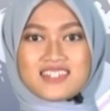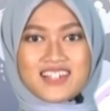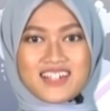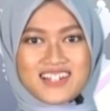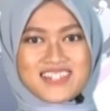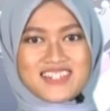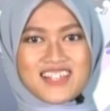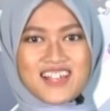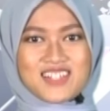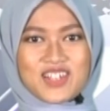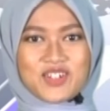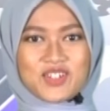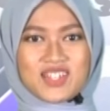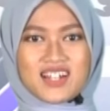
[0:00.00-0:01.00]
Saya Nisa
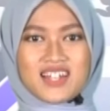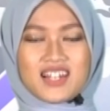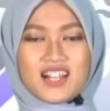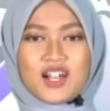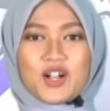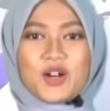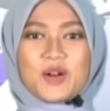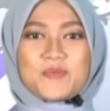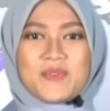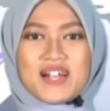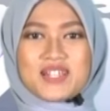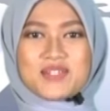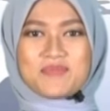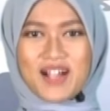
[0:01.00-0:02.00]
Sayuta, inilah
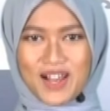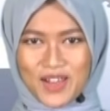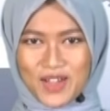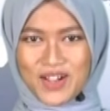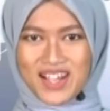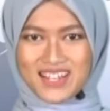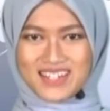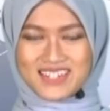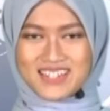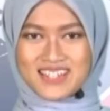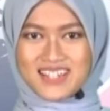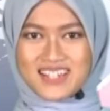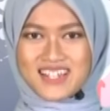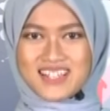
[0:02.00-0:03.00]
Kompas Pekalongan.
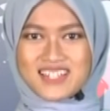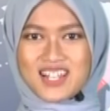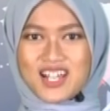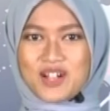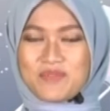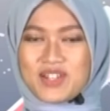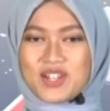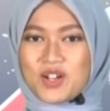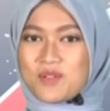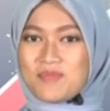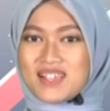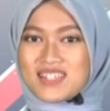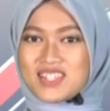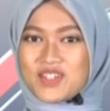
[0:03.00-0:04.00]
Lengkapnya di
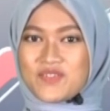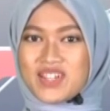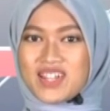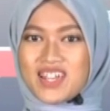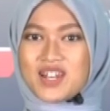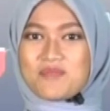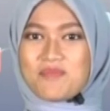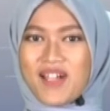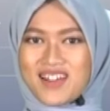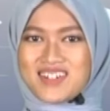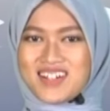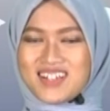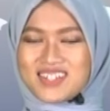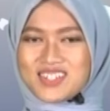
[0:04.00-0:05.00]
Kompas TV,
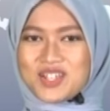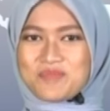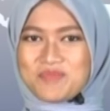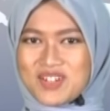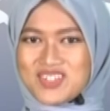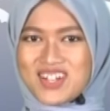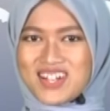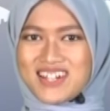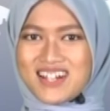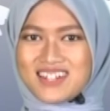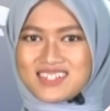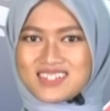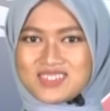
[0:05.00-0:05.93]
independen, terpercaya.